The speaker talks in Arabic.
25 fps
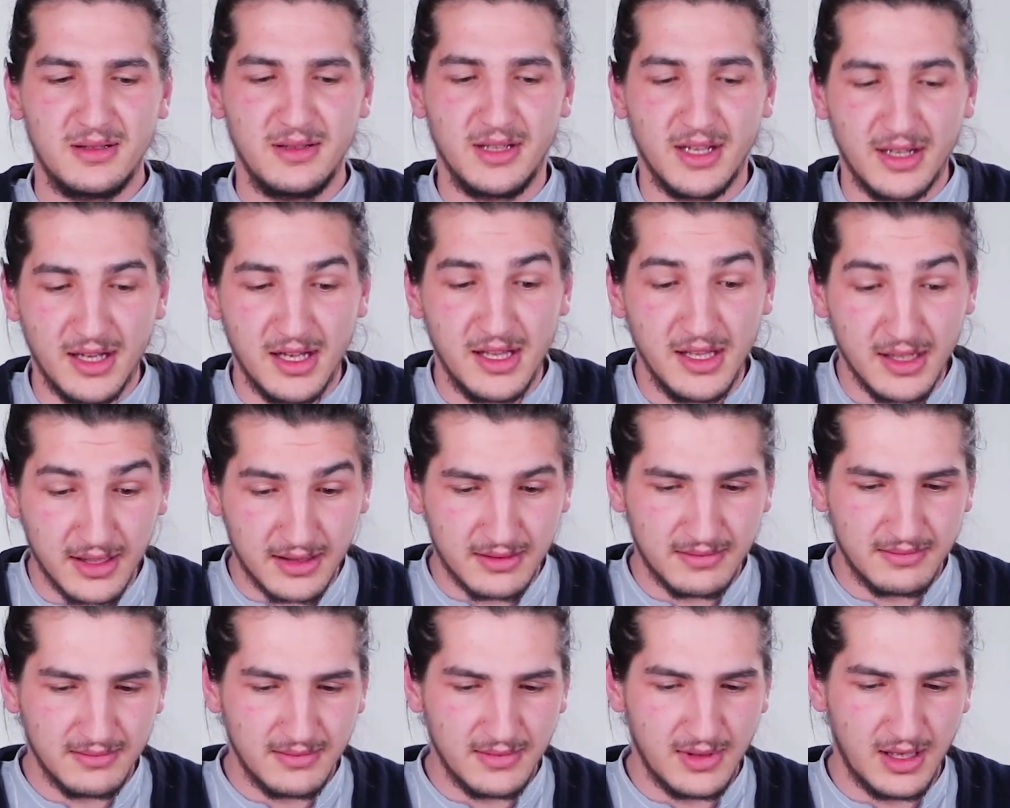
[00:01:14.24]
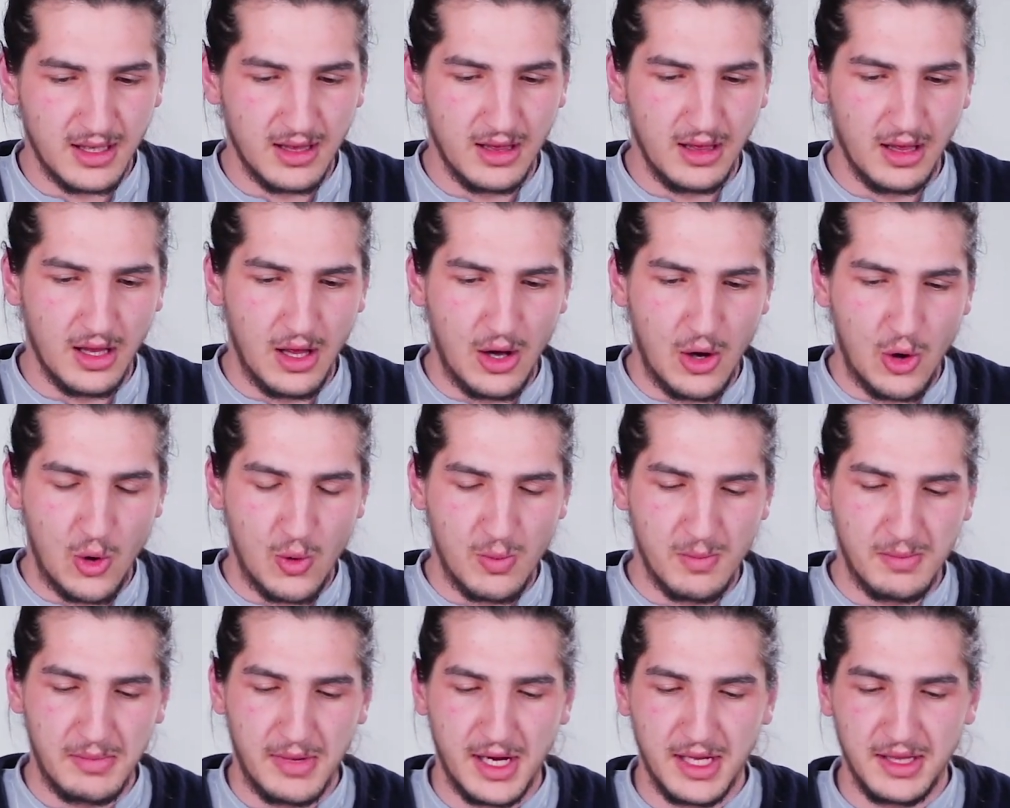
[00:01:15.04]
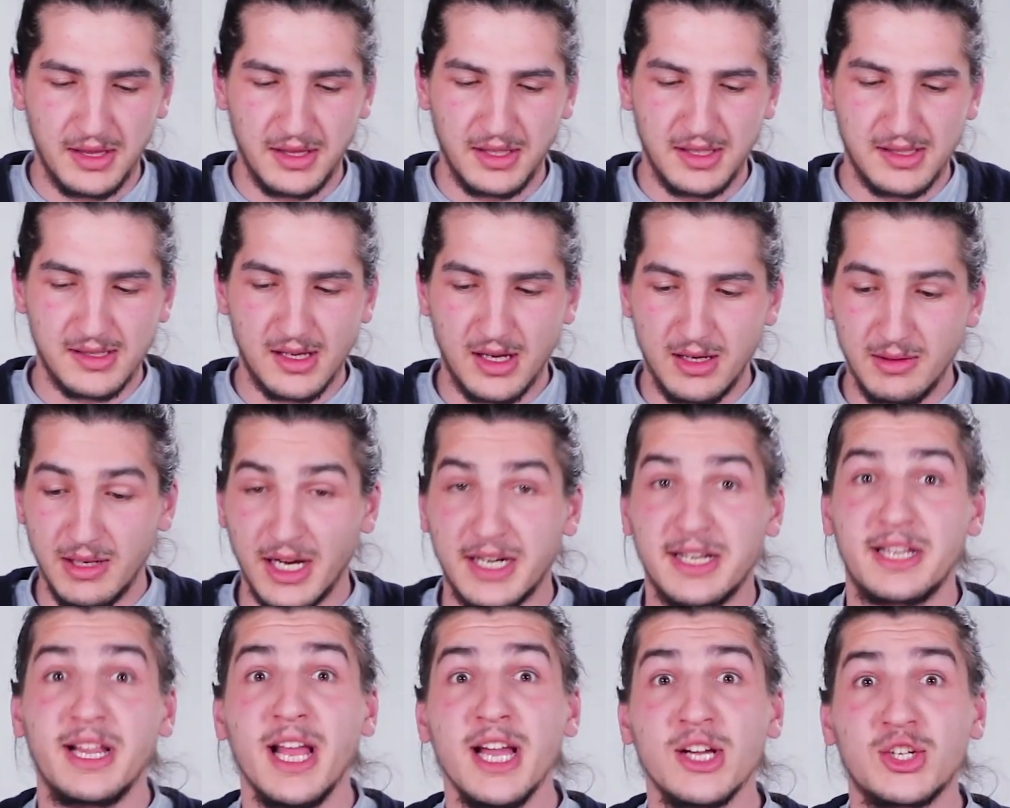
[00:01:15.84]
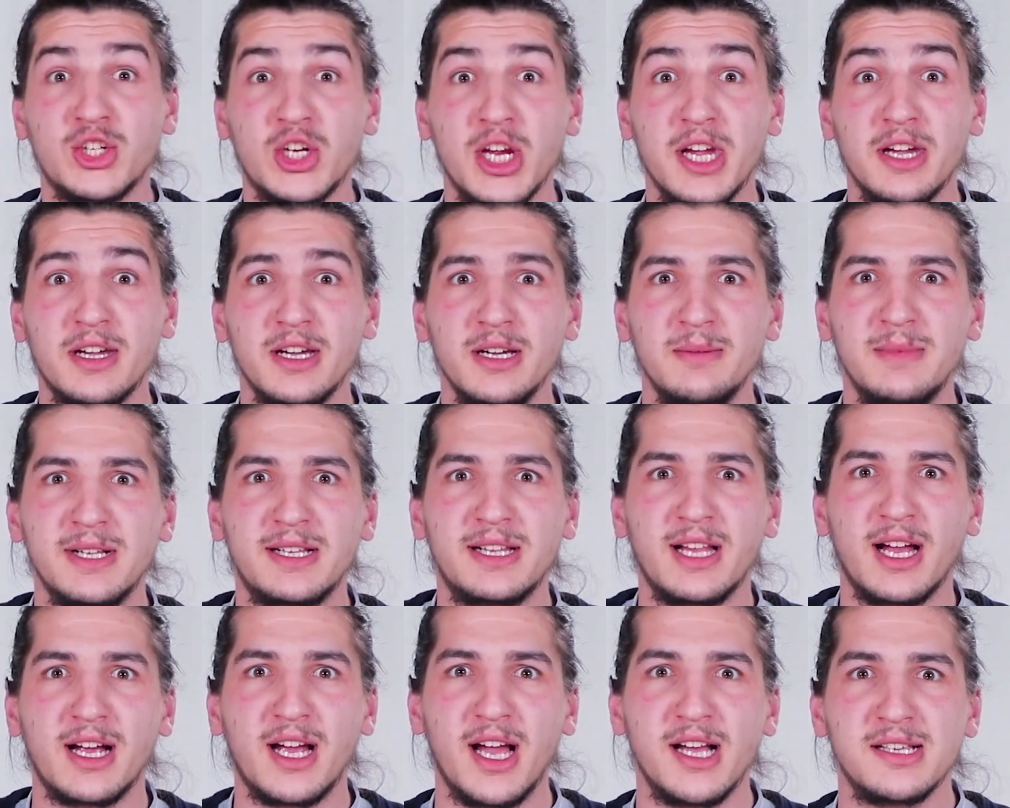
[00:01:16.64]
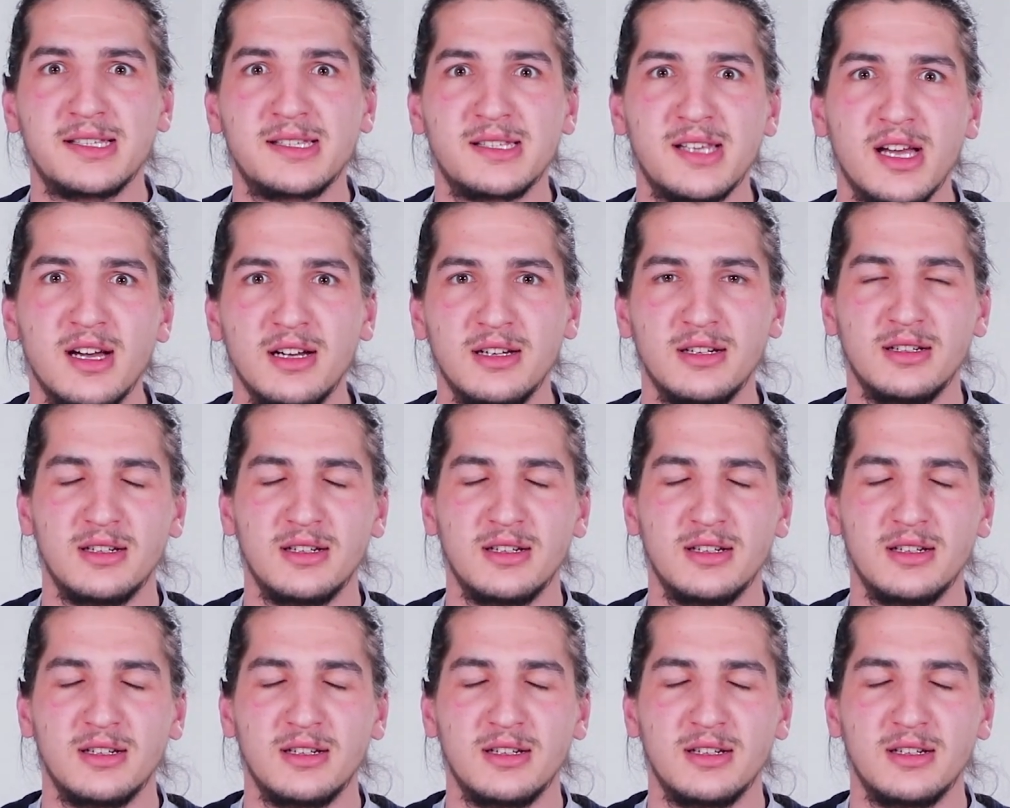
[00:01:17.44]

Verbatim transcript: لا لا اللهم اني صح لك ليش هيك عملت لك حسان؟